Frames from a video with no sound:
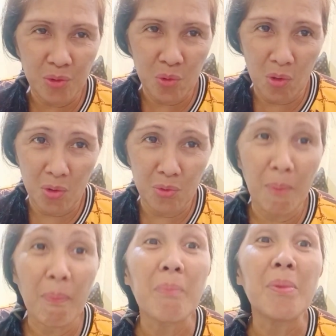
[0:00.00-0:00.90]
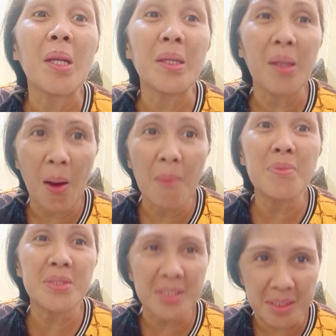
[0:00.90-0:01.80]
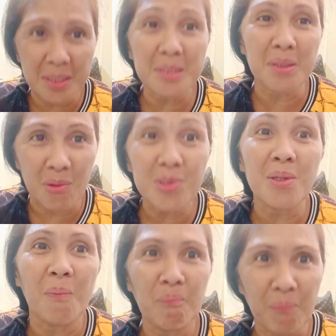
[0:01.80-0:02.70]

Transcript: kung ano na pamili namin sa 6,000